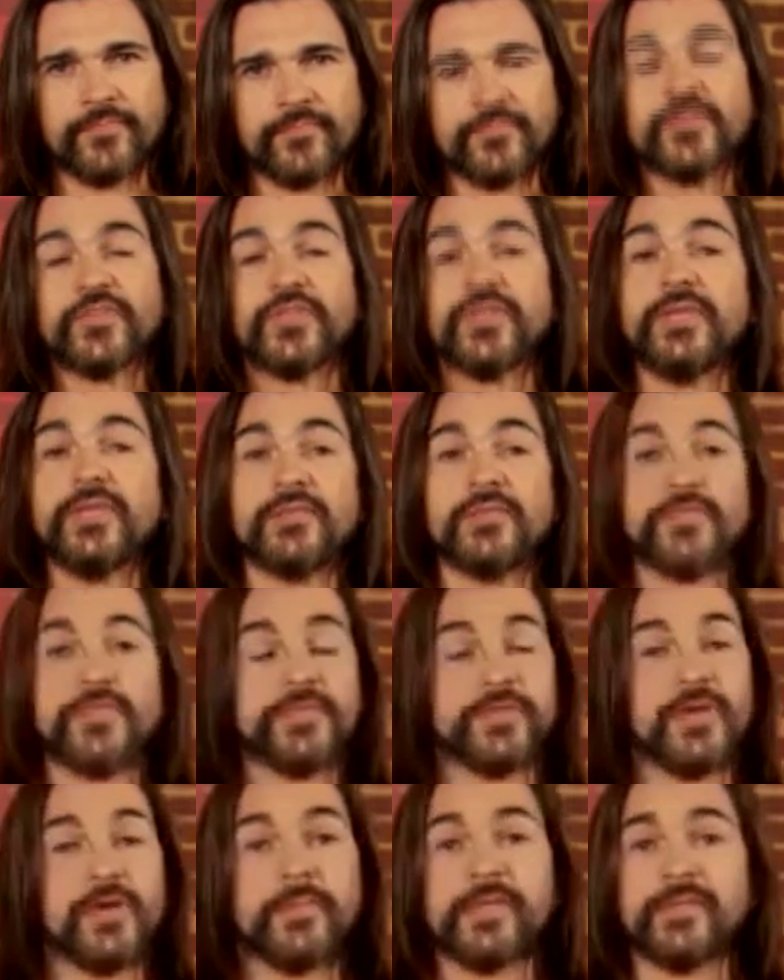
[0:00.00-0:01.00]
Sí,
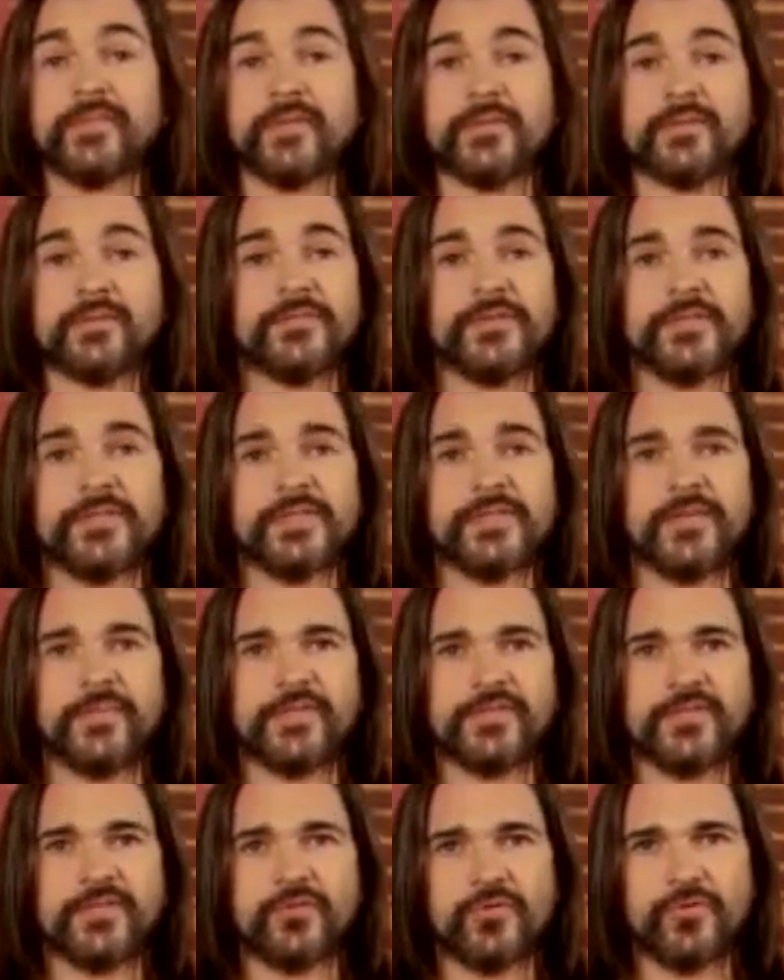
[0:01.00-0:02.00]
definitivamente,
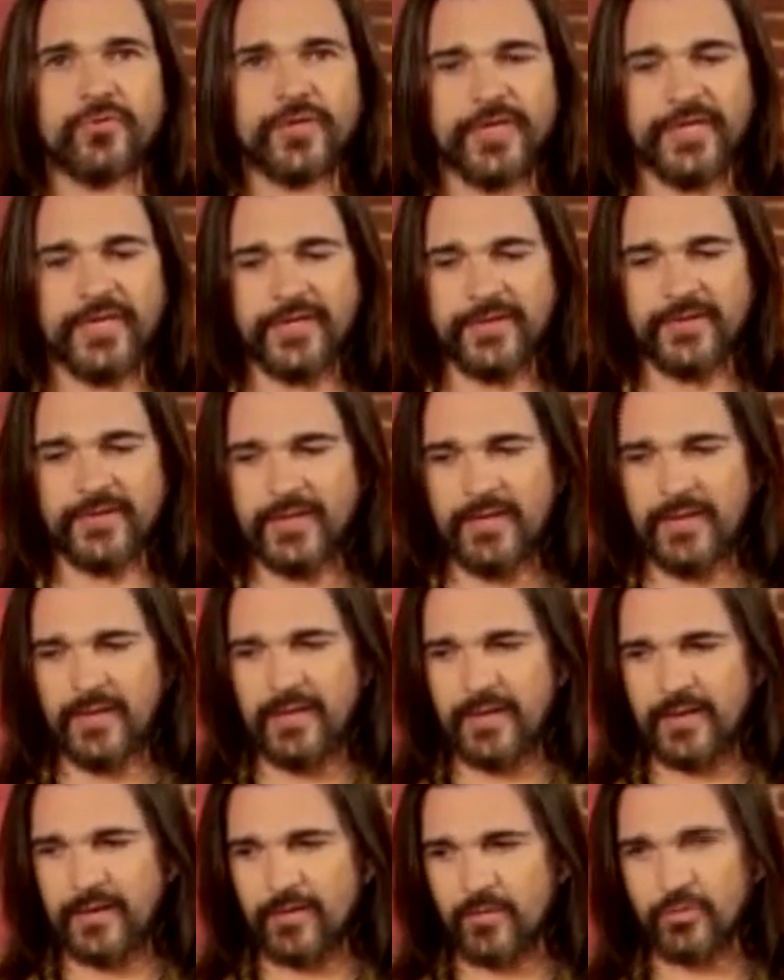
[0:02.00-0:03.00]
definitivamente. Yo creo que,
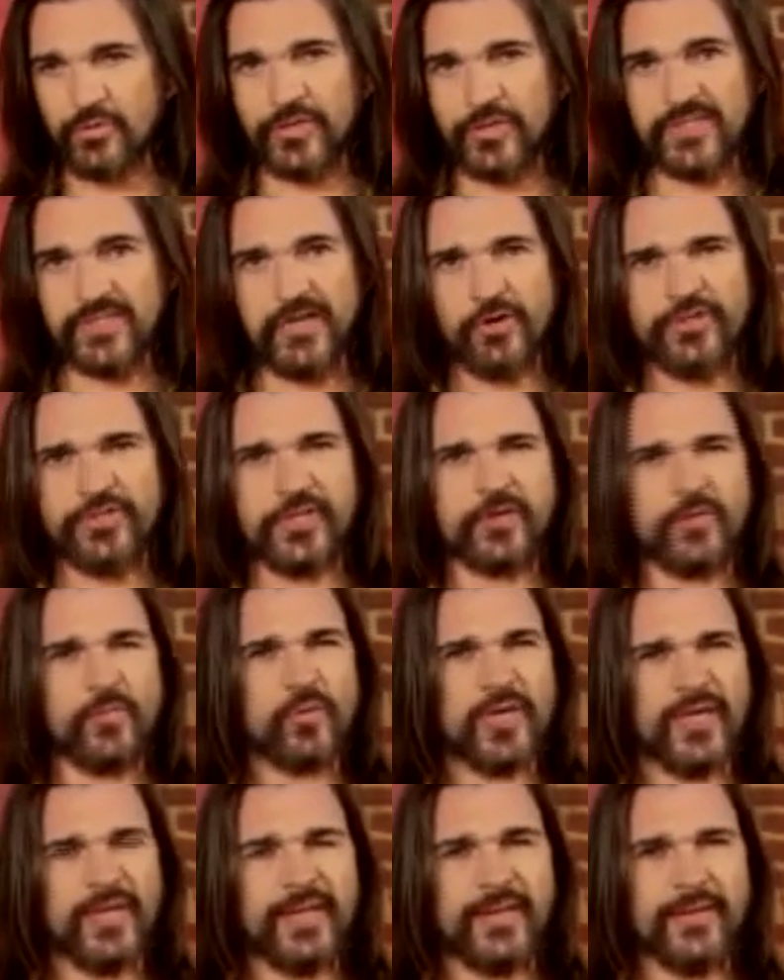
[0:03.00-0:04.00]
como te decía ahorita,
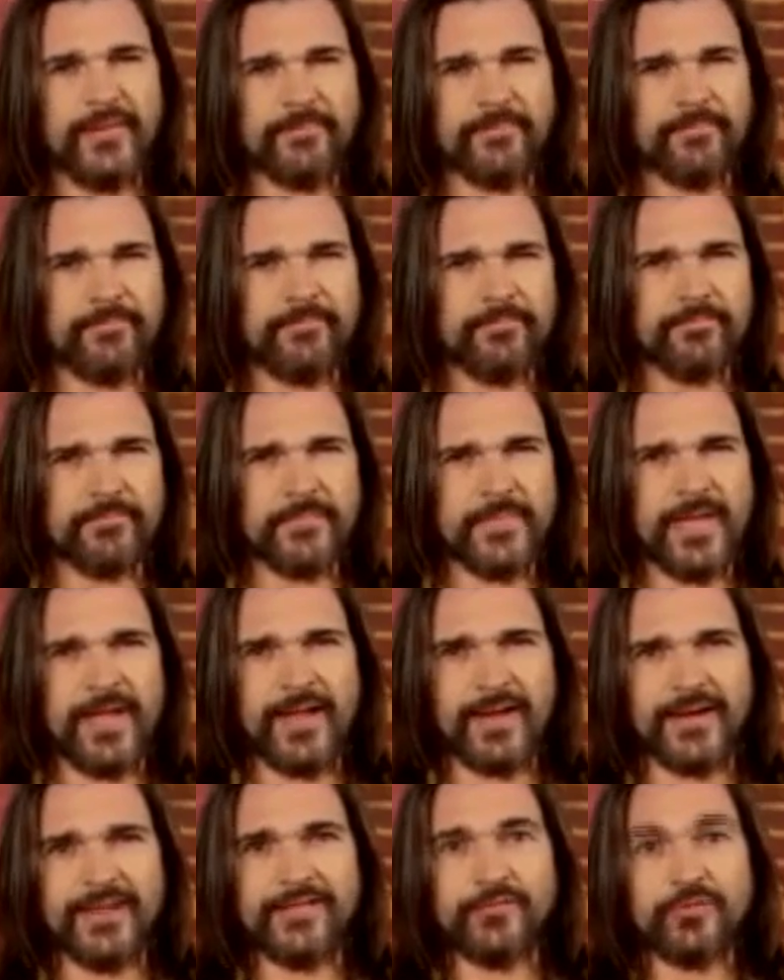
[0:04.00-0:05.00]
como que
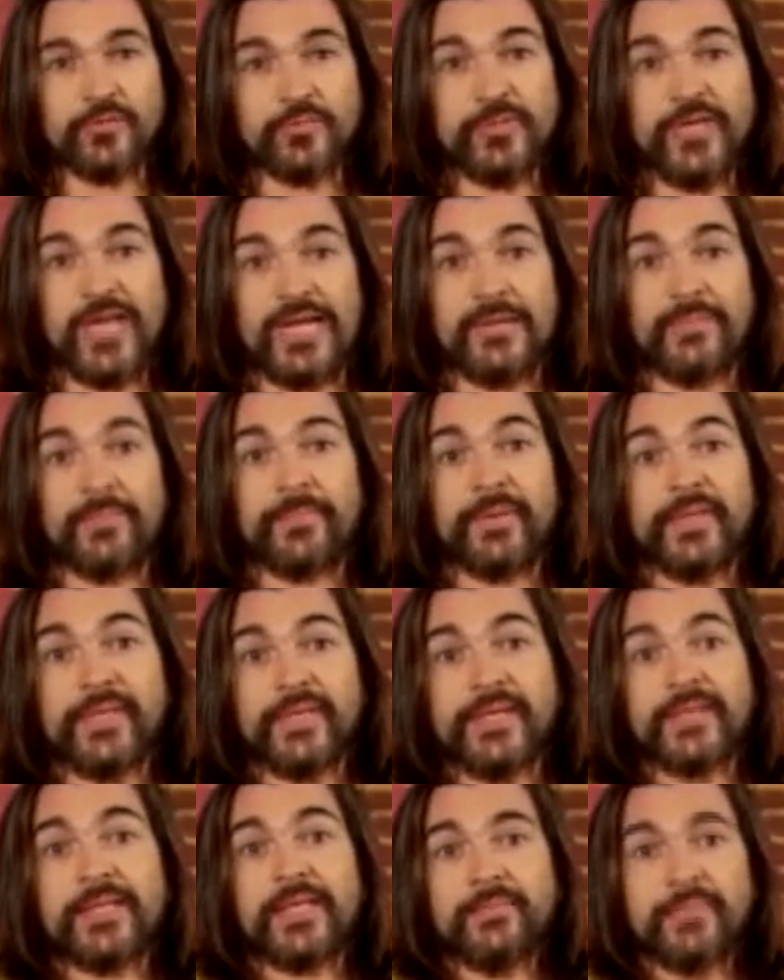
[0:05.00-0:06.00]
a gritos mi alma
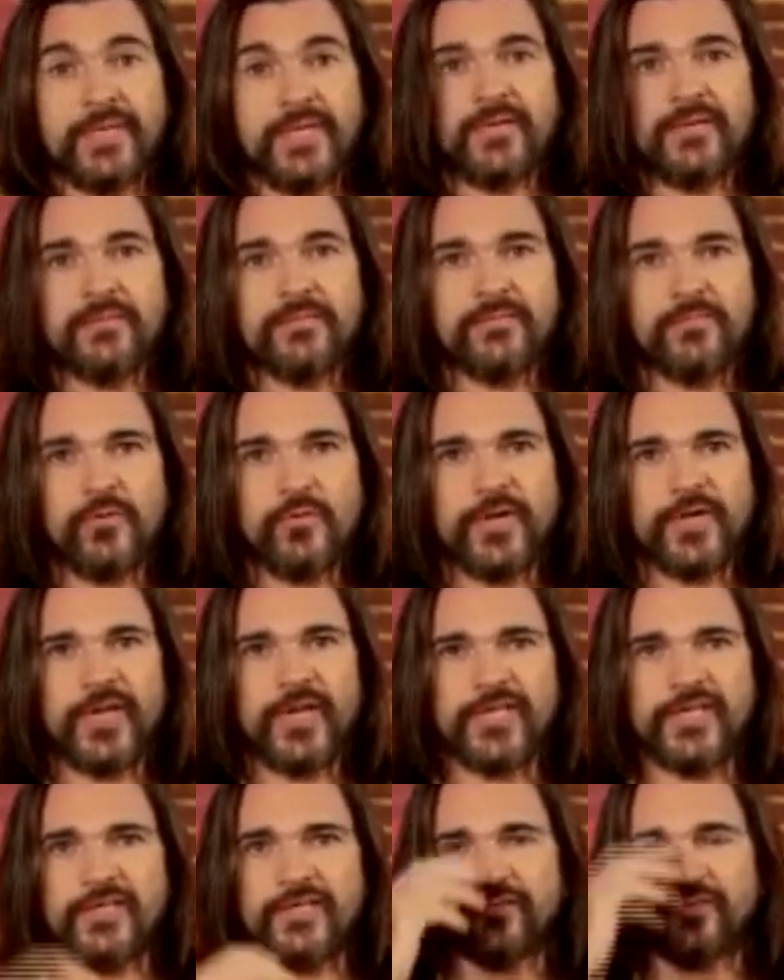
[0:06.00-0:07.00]
pedía también volver
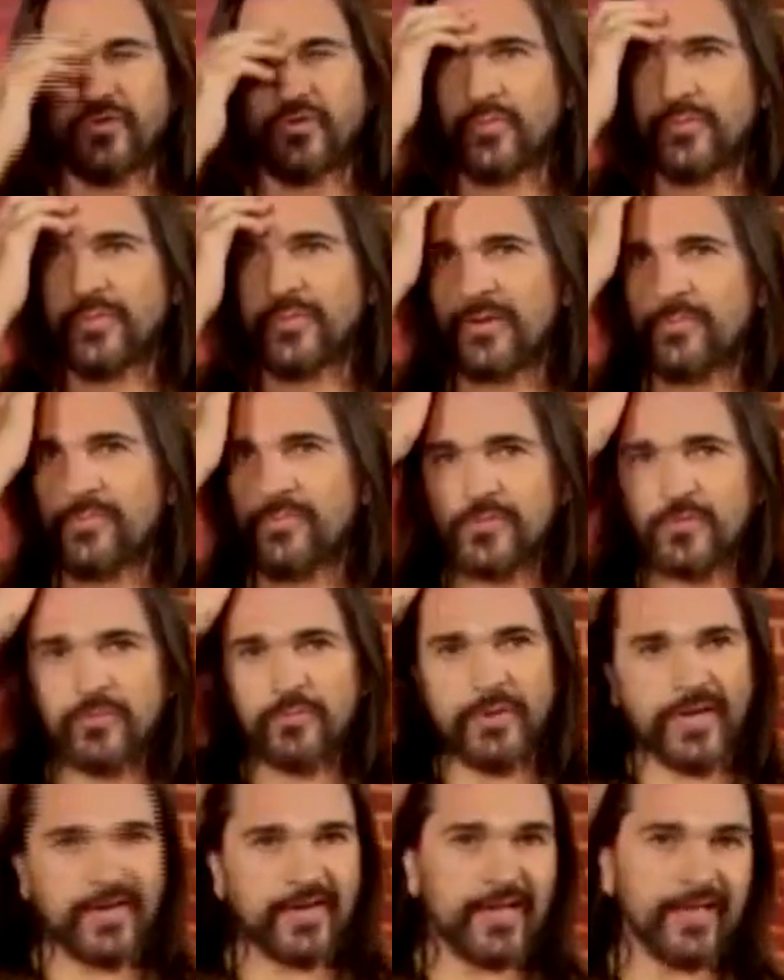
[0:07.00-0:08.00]
ahí. Yo no me arrepiento
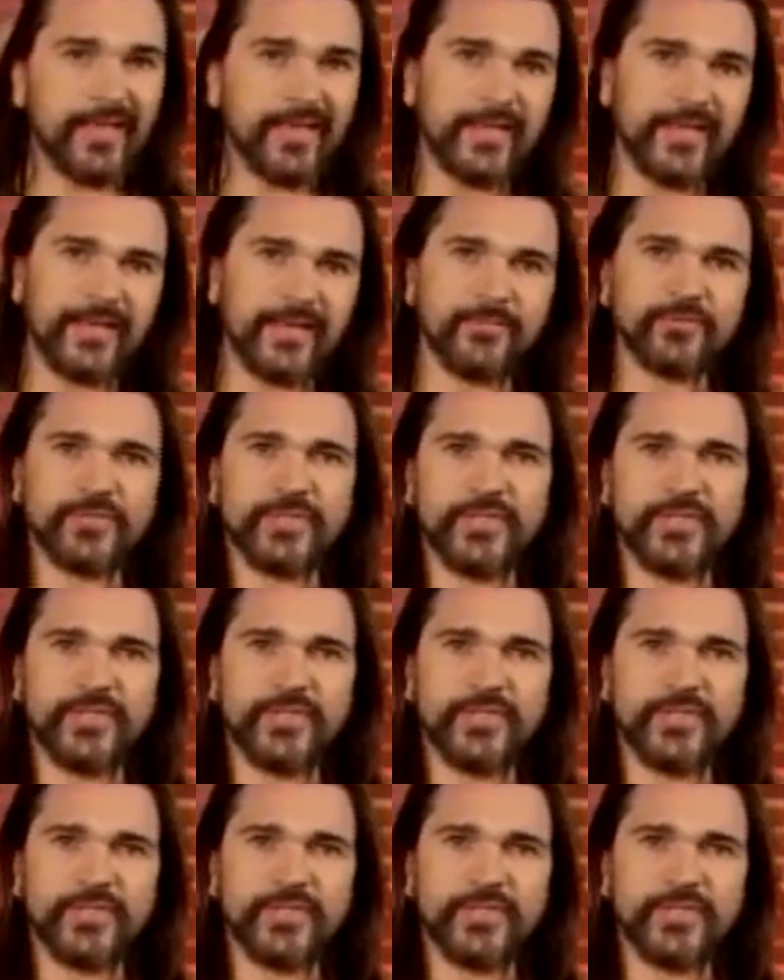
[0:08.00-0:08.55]
para nada, digamos,